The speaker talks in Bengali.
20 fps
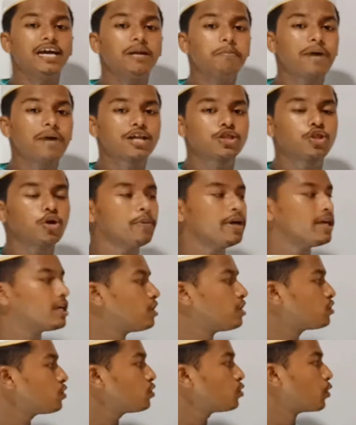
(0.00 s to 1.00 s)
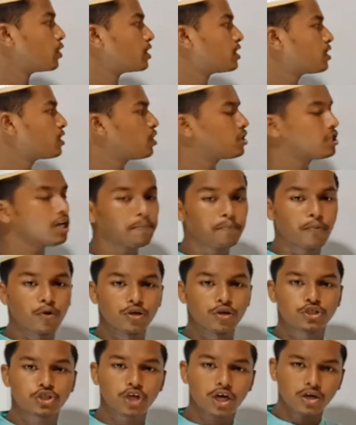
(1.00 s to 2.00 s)
এর মাধ্যমেই কিন্তু নৈতিকতার
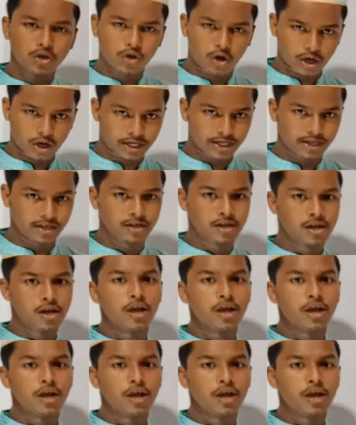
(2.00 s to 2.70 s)
পরিচয় ঘটে